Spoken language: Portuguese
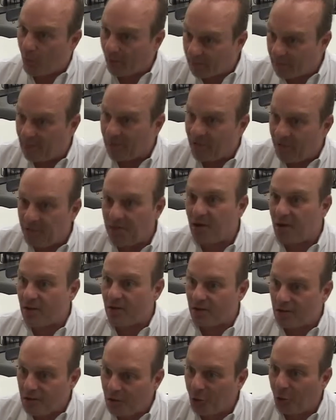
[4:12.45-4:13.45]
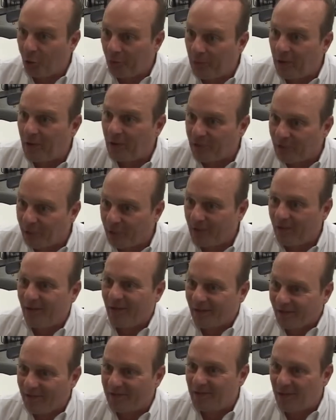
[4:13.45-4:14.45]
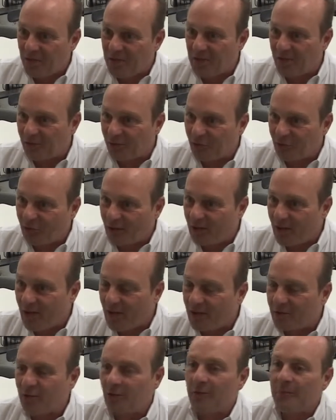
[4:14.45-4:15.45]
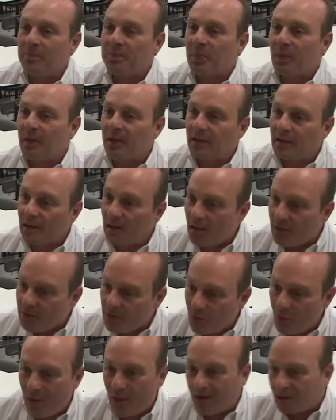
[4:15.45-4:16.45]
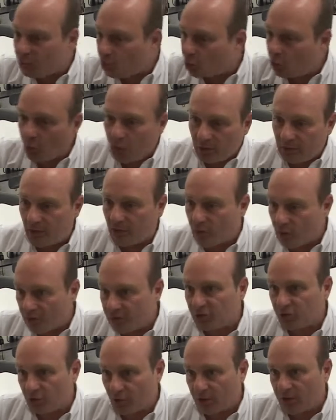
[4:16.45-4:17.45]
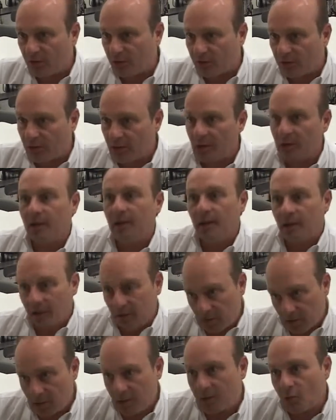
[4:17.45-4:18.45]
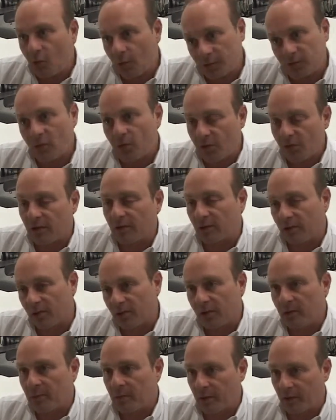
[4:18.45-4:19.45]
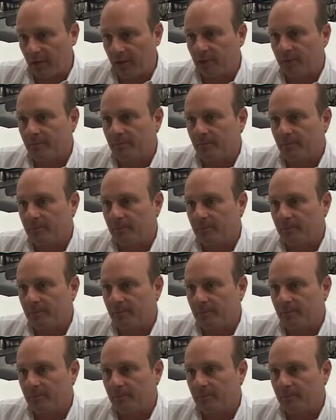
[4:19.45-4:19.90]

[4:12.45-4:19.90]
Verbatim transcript: com aquele serzinho humano que está sendo gerado em relação a toda a constituição dele e quanto aos dentes também.